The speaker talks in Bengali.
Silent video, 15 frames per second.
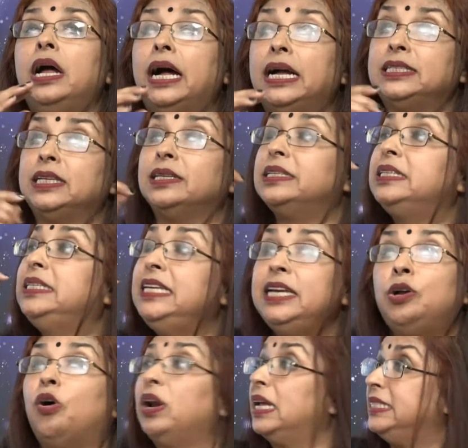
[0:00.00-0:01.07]
আচ্ছা কি
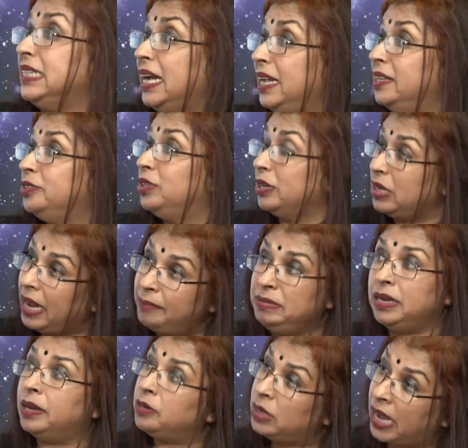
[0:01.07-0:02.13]
করা যায় আমি
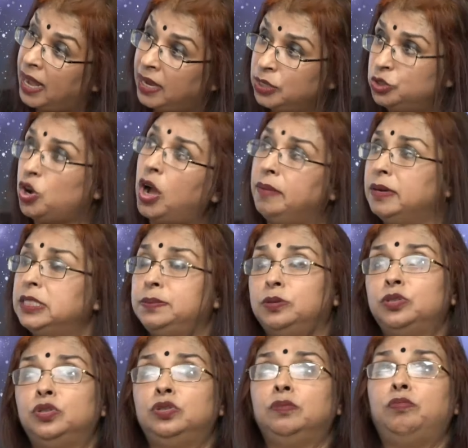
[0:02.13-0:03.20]
আগে ছয় মাস
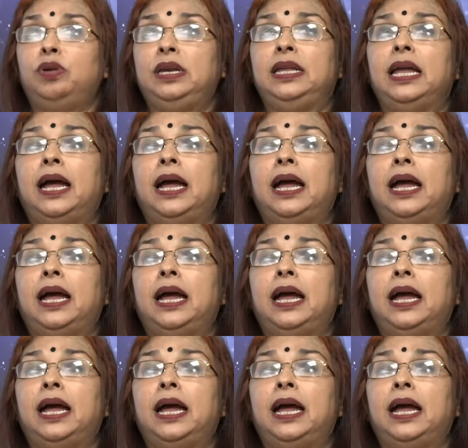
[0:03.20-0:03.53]
পর্যন্ত বলি